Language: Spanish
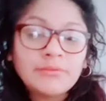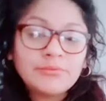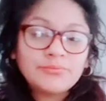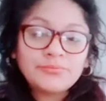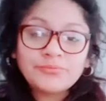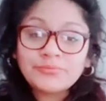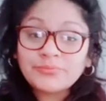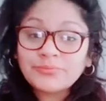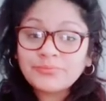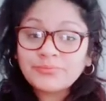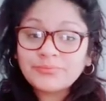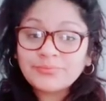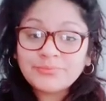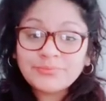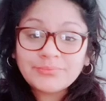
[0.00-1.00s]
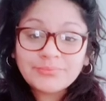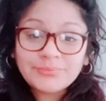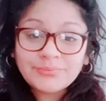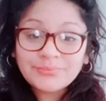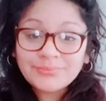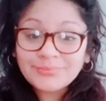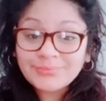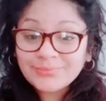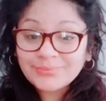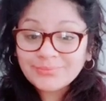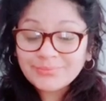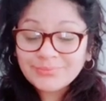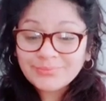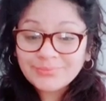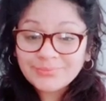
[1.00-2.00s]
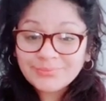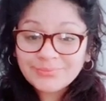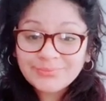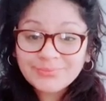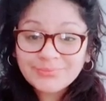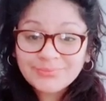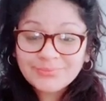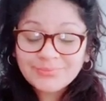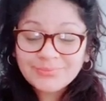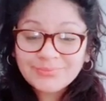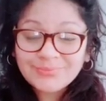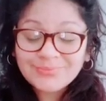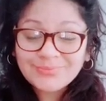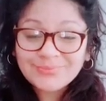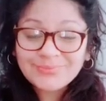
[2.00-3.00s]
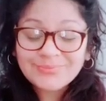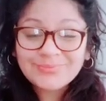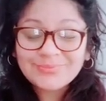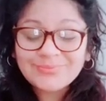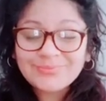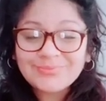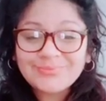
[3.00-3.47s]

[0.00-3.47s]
Por lo que veo, Chona, no tienes muy buena opinión de tu matrimonio.